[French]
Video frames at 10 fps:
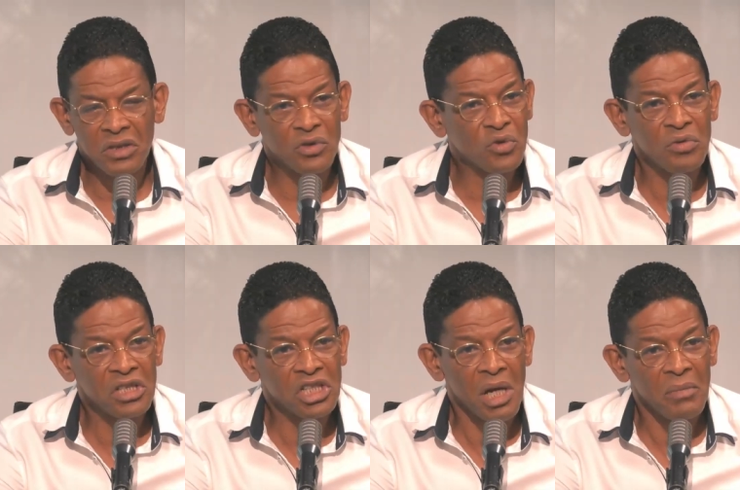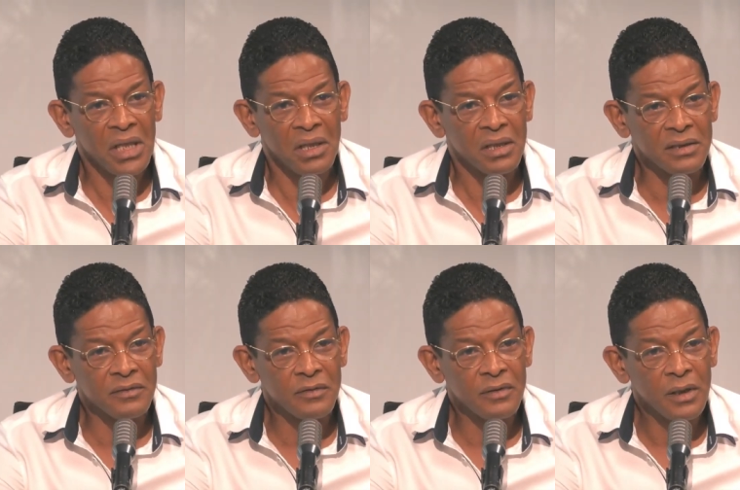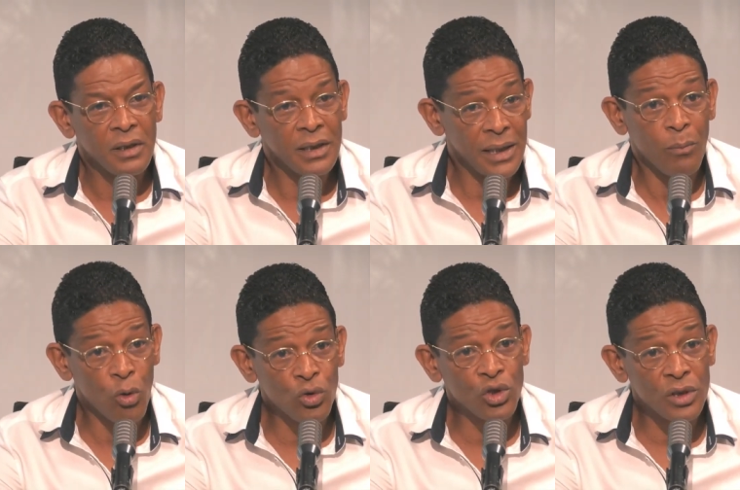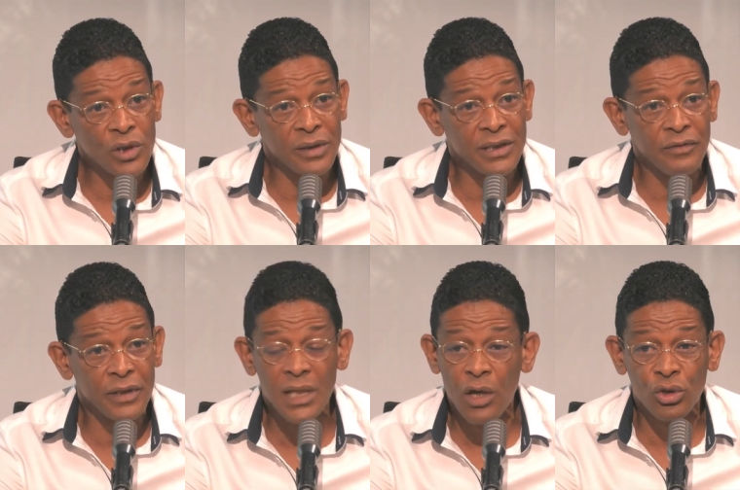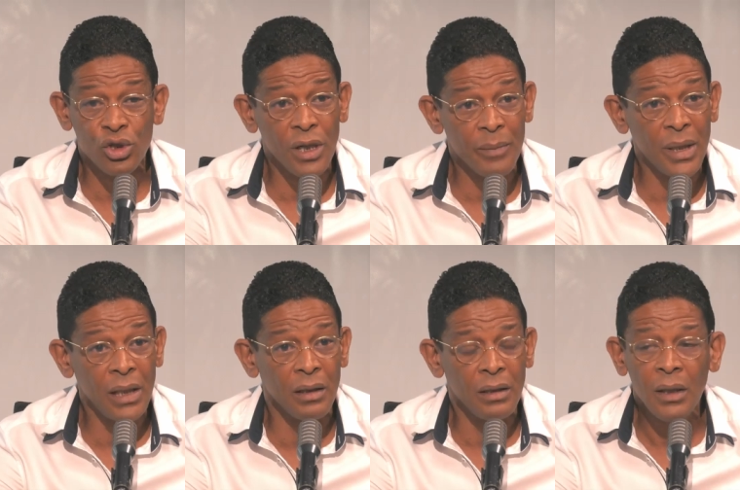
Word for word: tout n'est jamais négatif. Il y a beaucoup de choses qui ont été faites. D'ailleurs, je rappelle